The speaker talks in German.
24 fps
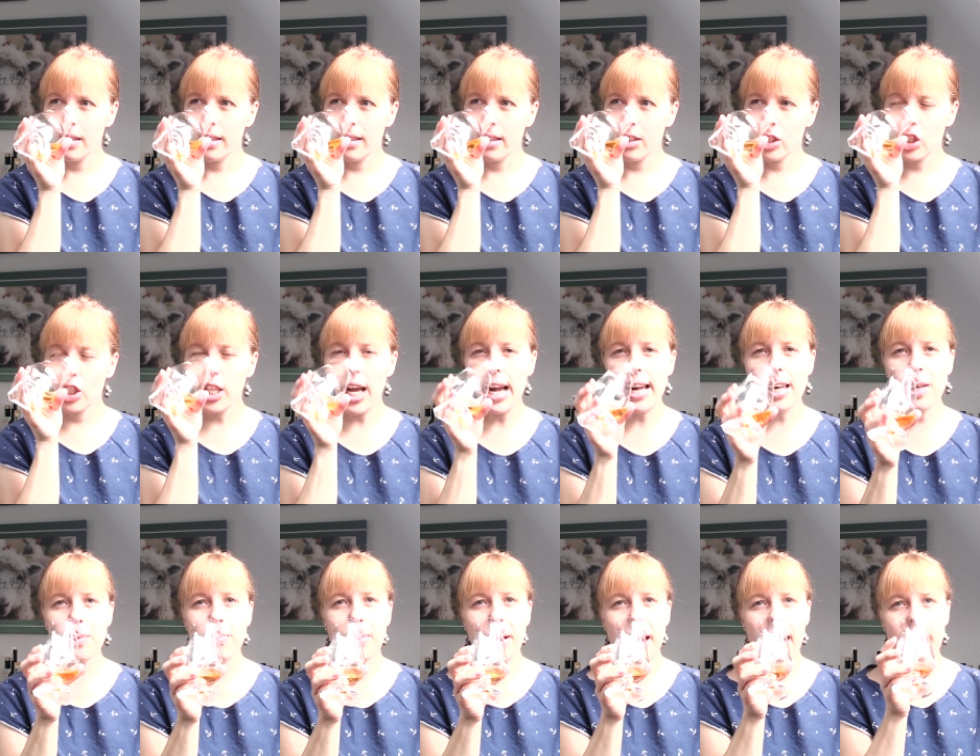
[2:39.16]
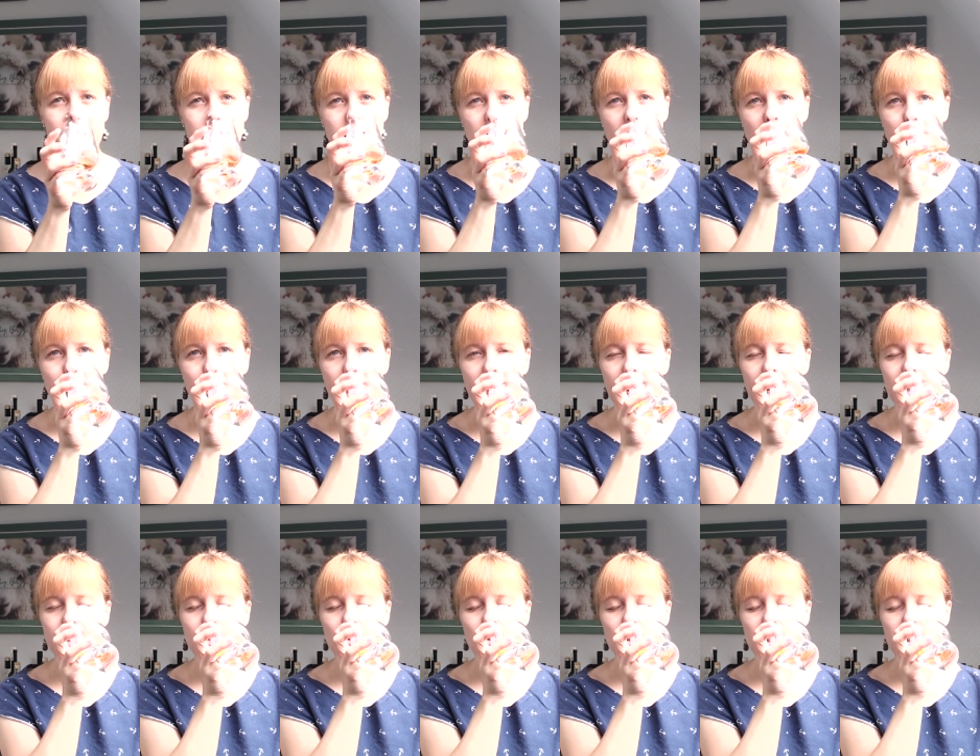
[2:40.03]
Stachelbeeren, aber eher
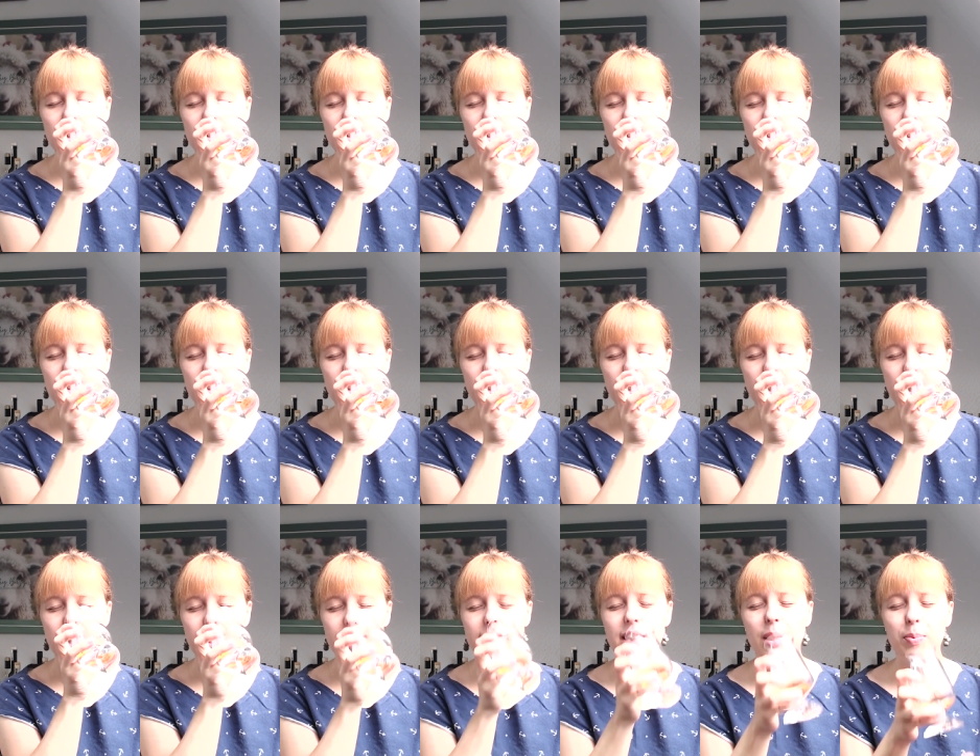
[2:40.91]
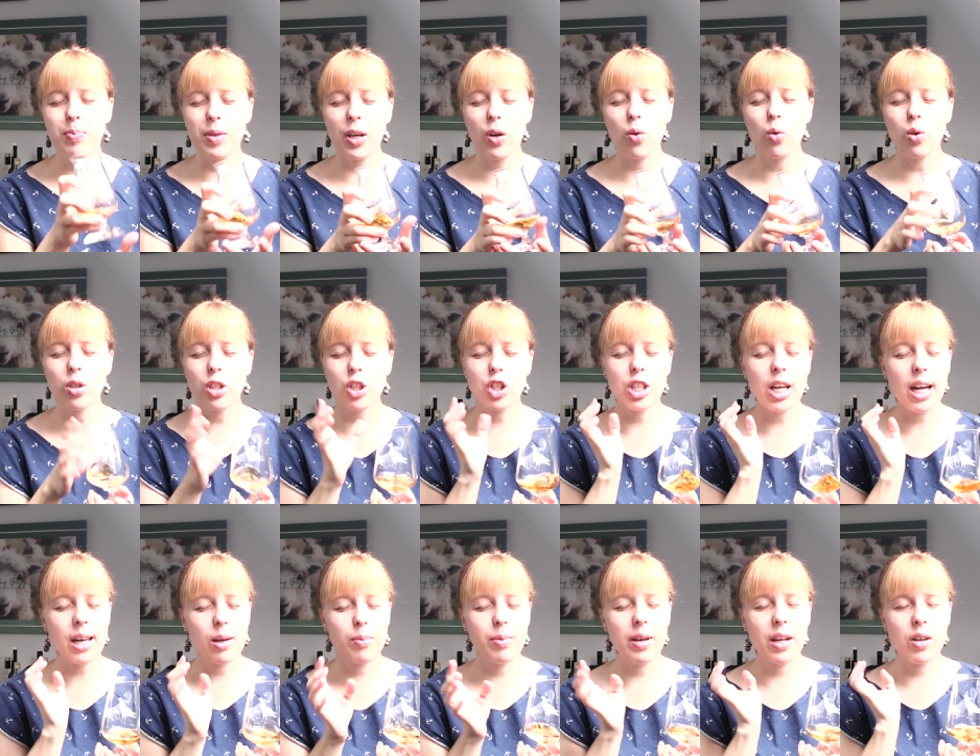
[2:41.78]
so diese, äh, es gibt ja rote
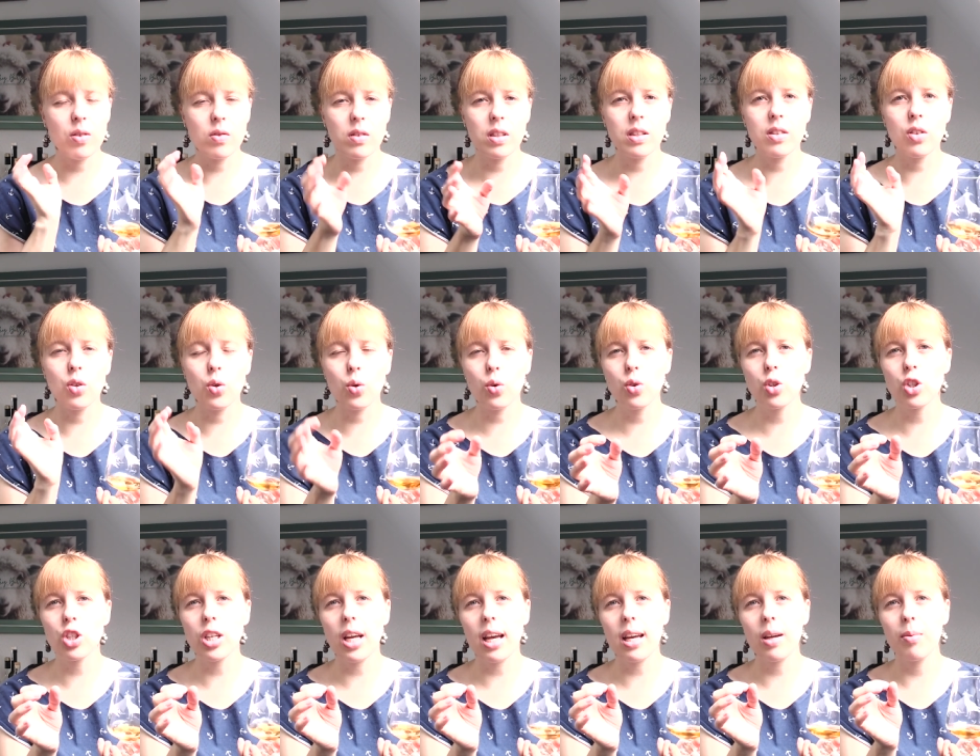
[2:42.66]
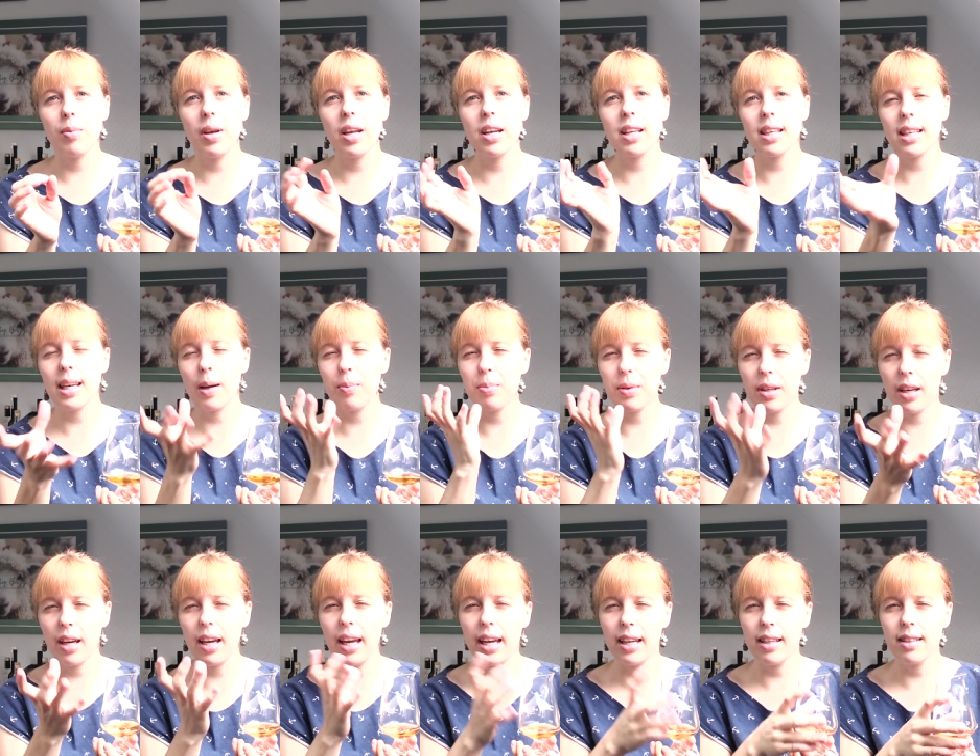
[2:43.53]
Stachelbeeren und diese grünen Stachelbeeren. Ich habe eher,
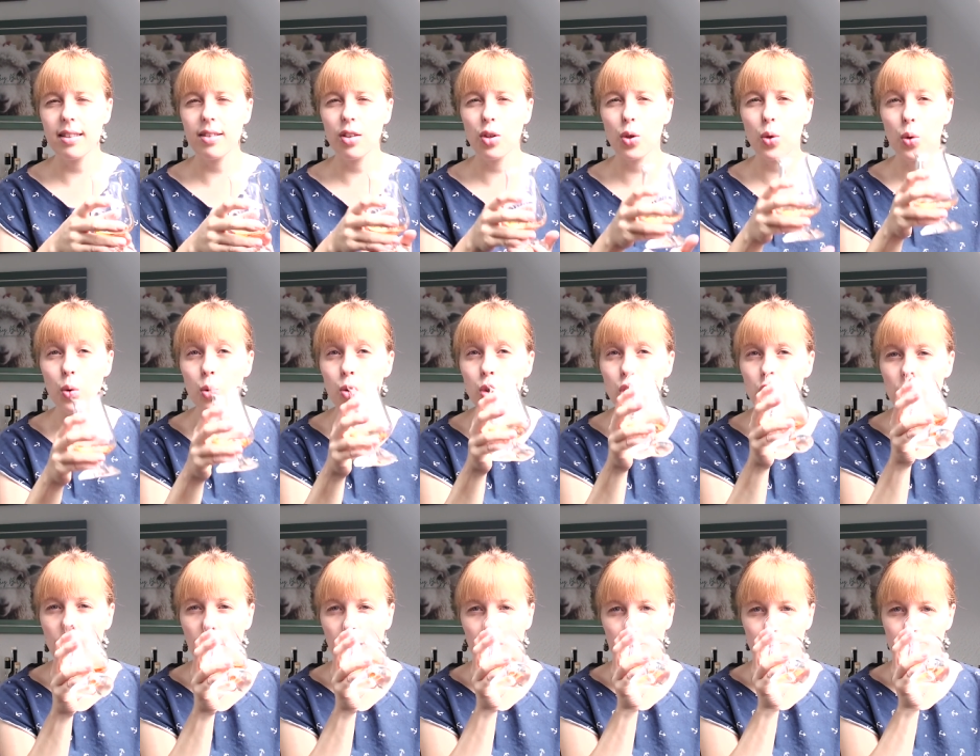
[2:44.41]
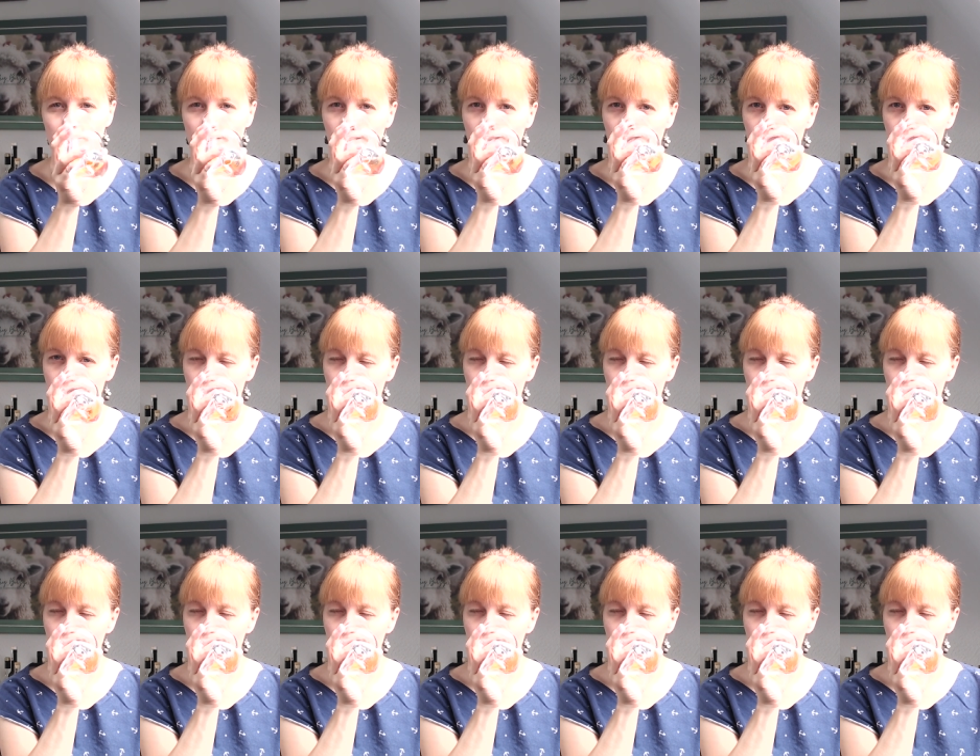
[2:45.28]
eher diese grünen Stachelbeeren.